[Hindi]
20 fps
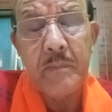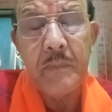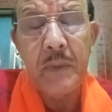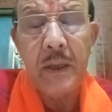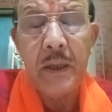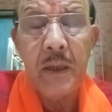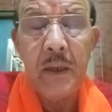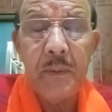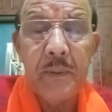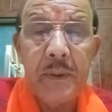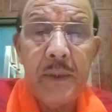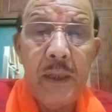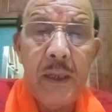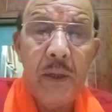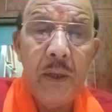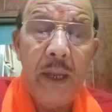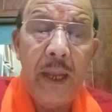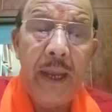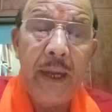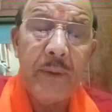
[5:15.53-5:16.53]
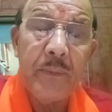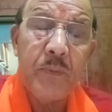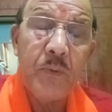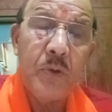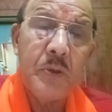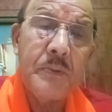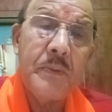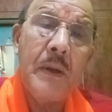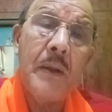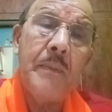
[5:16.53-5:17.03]
बर्फ़ के
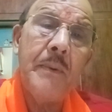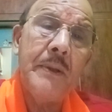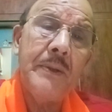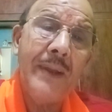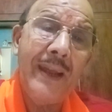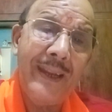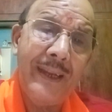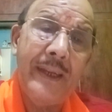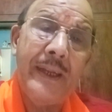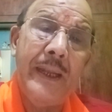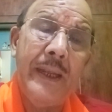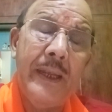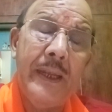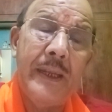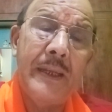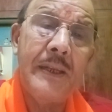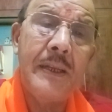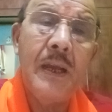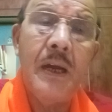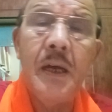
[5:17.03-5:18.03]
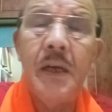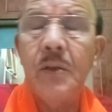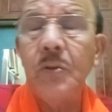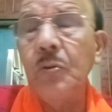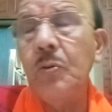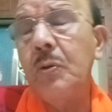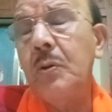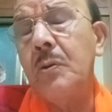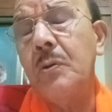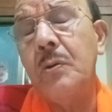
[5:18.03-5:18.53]
एटमोसफेयर में जाएंगे यहाँ
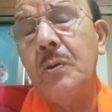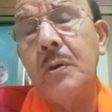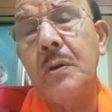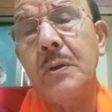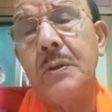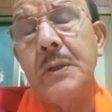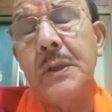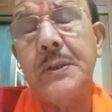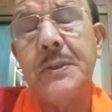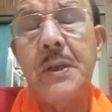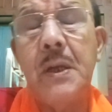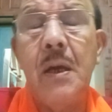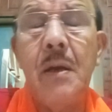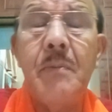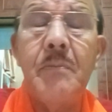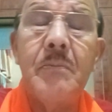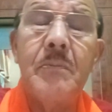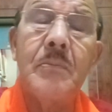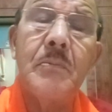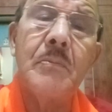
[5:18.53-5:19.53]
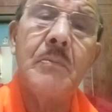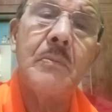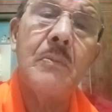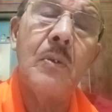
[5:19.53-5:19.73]
तो जैसे हम